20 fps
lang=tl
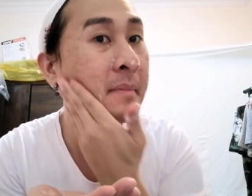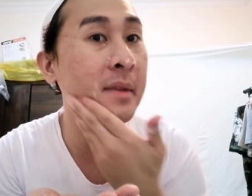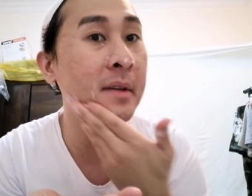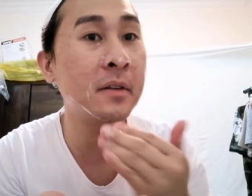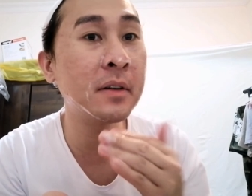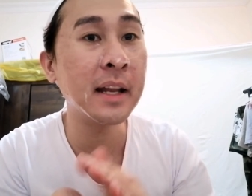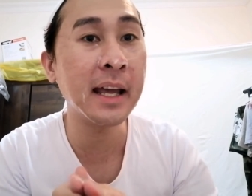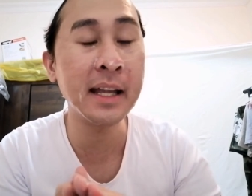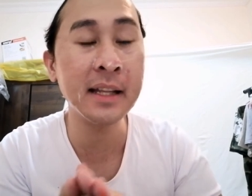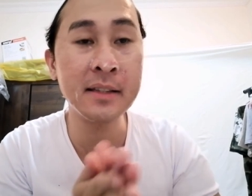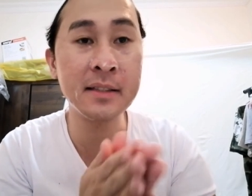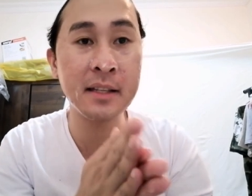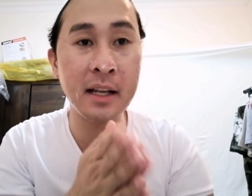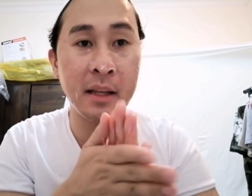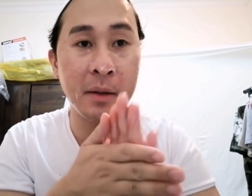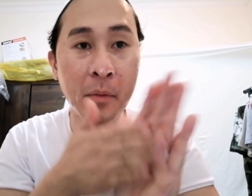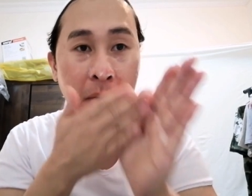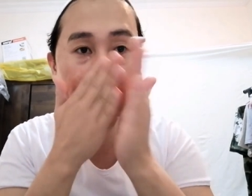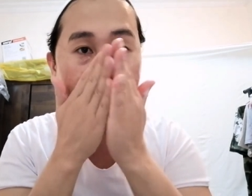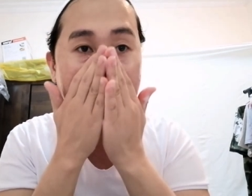Ulit sa
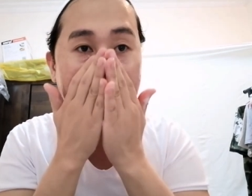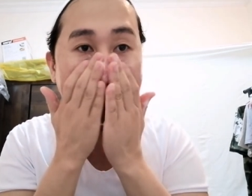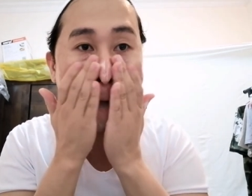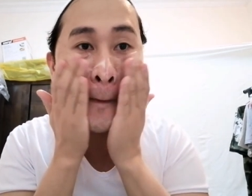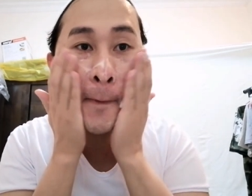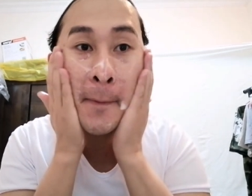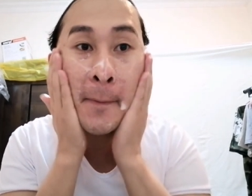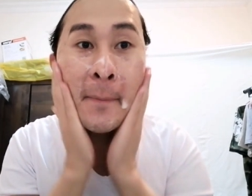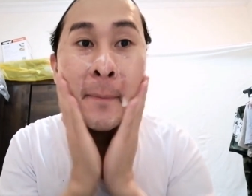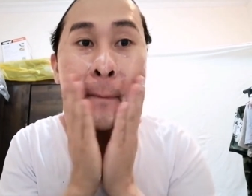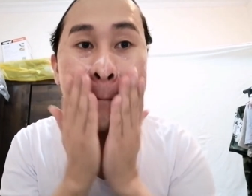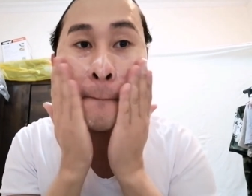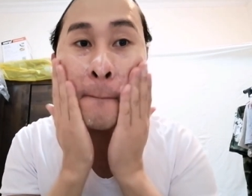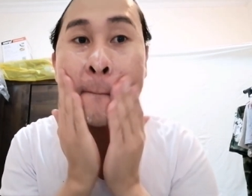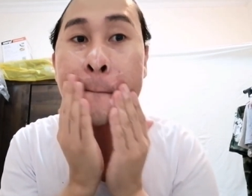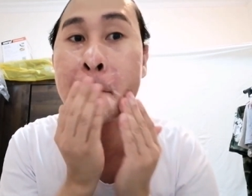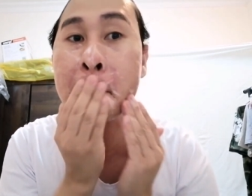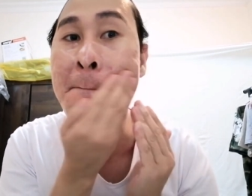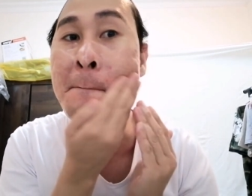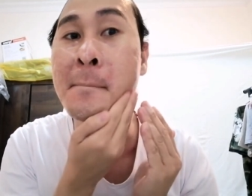ating mukha.
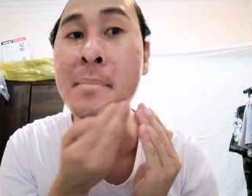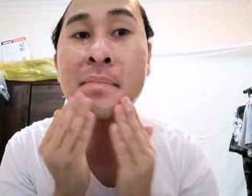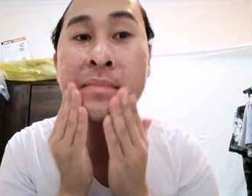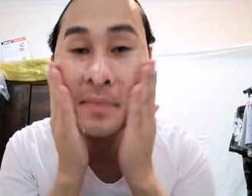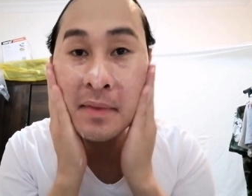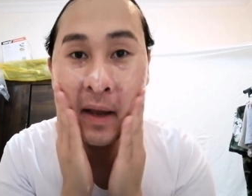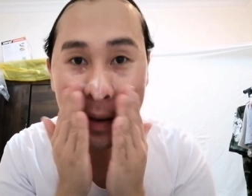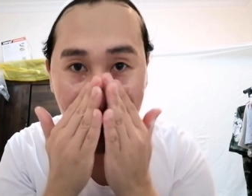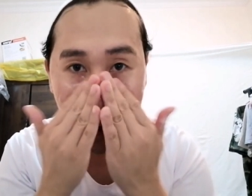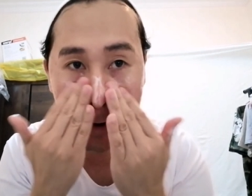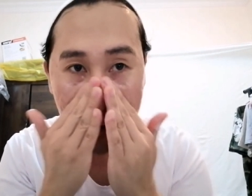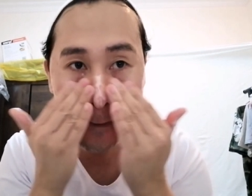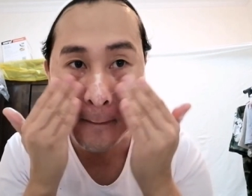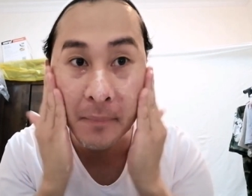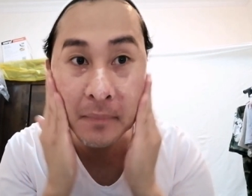Ayan.